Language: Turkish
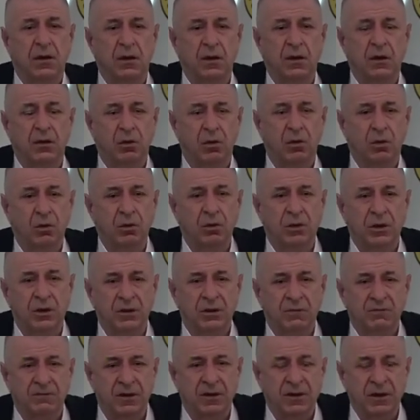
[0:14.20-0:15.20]
e,
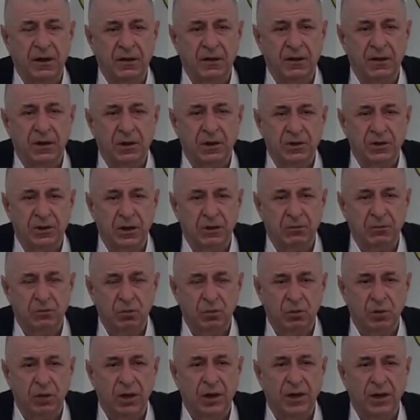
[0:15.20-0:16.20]
oradaki vatandaşlar
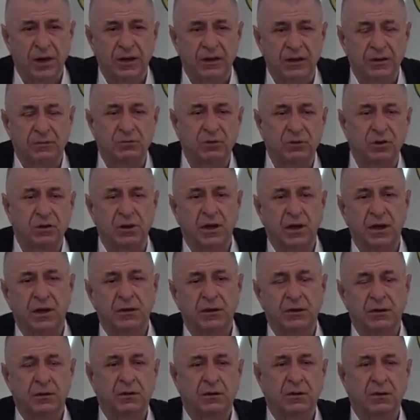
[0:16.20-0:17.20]
müdahale
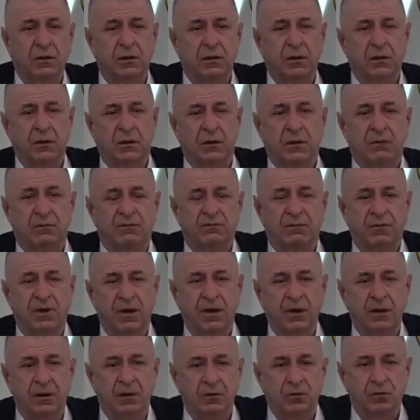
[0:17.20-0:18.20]
etmişler
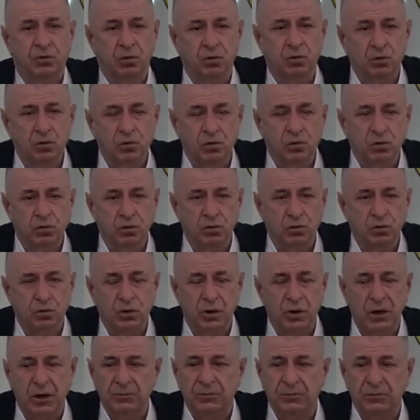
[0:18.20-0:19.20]
ve çocuğu
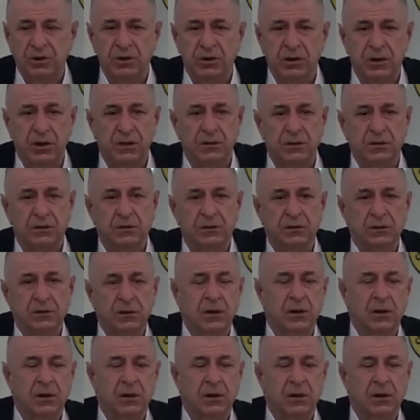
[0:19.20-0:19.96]
kurtarmışlar.